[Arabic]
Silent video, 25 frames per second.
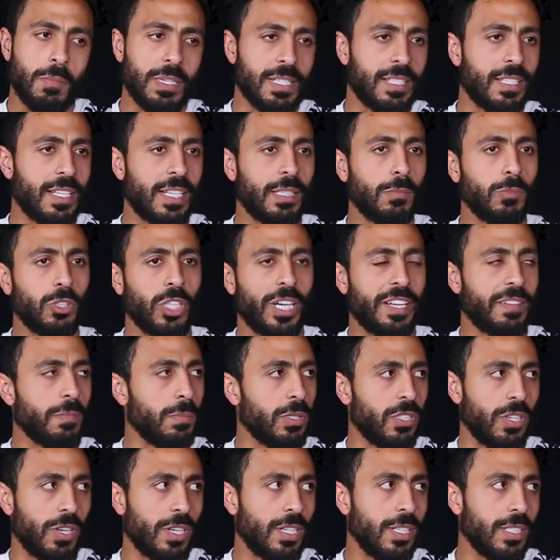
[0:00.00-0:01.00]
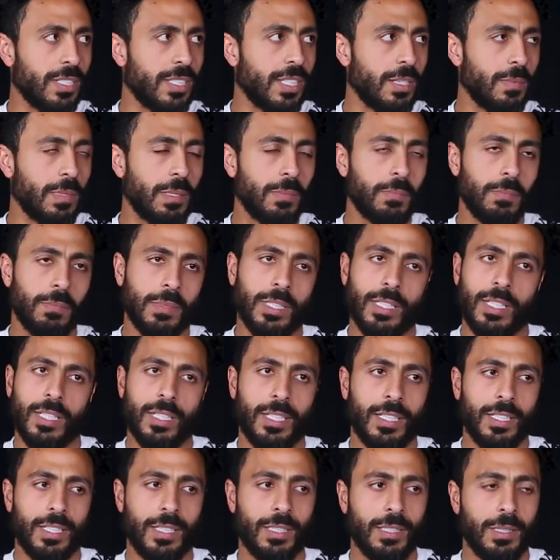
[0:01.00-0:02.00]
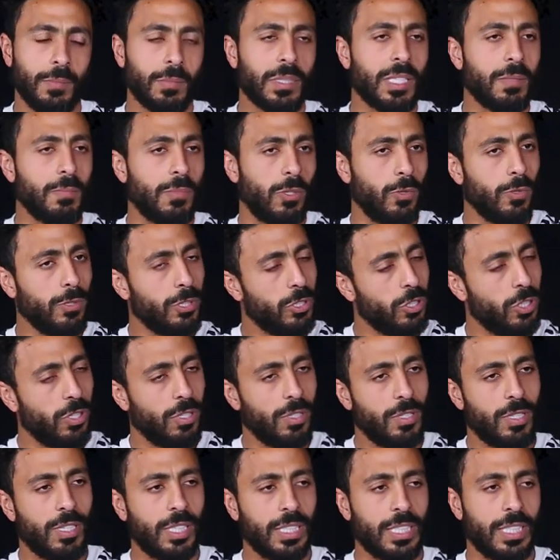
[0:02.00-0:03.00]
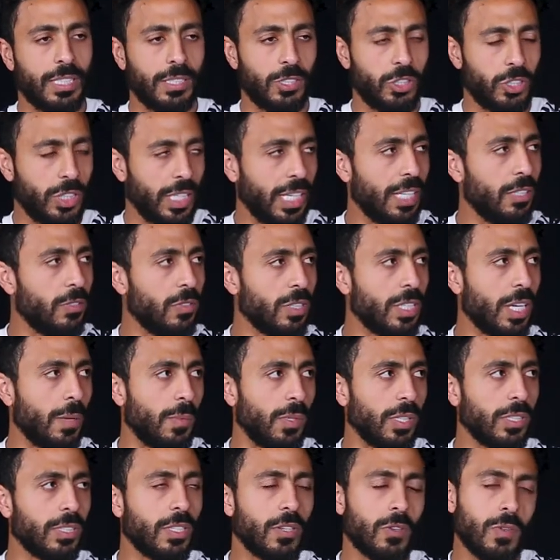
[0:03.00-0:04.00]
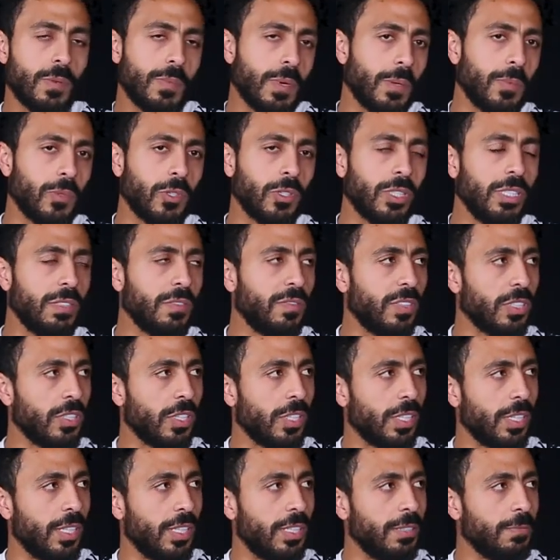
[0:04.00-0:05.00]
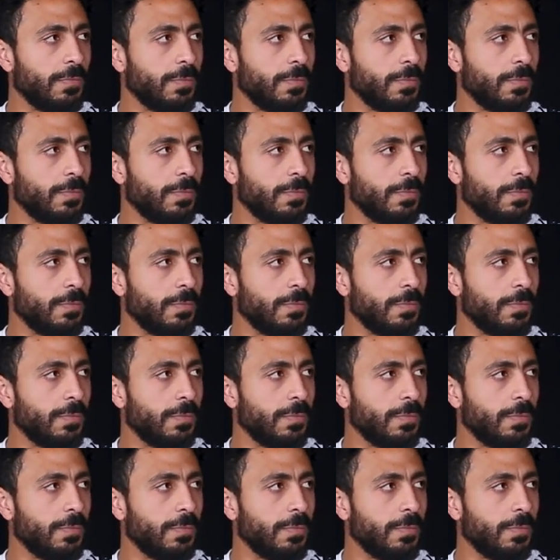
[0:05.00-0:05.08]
بس انا مش عارف بصراحه السبب يمكن بقول ان شاء الله احنا هنشتغل ونتعب اكتر ونبقى موجودين الفتره الجايه